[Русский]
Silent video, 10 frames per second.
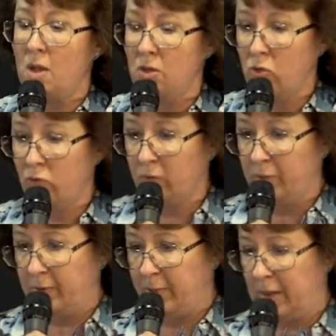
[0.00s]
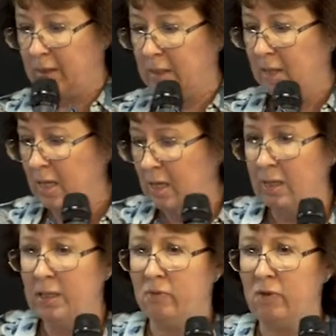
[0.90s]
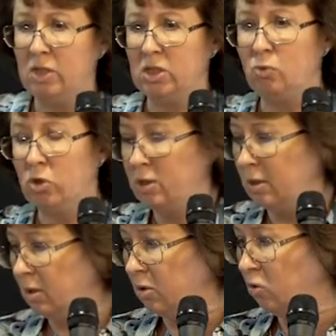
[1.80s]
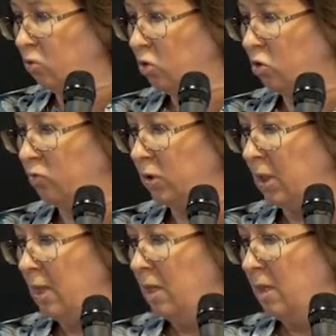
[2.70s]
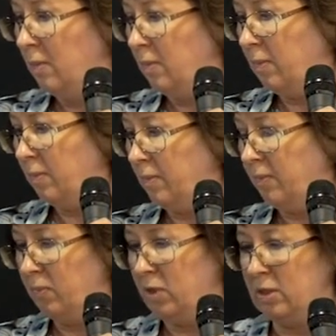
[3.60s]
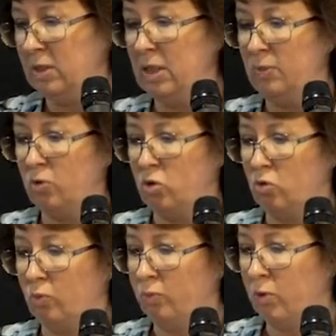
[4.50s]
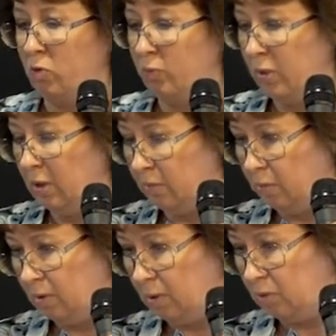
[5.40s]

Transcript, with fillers: нового препарата. Илья Валерьевич, а можно тебя на секундочку вот мне здесь просто, чтобы покрупнее было, а